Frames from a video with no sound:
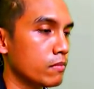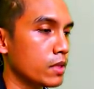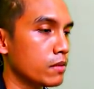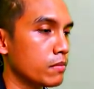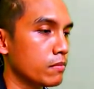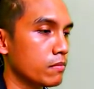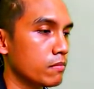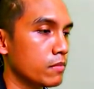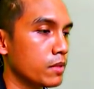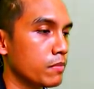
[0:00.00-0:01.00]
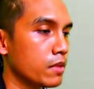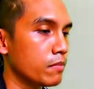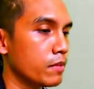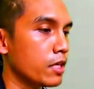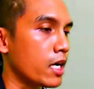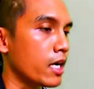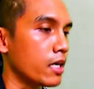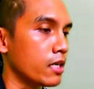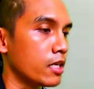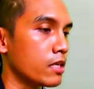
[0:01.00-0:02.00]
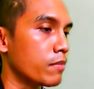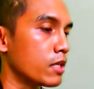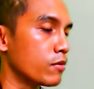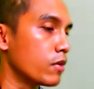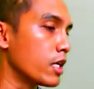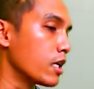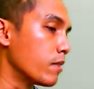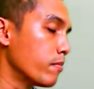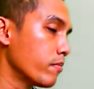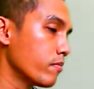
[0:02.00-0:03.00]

ไม่ไม่ไม่มีใครคิดจะมาช่วยครับ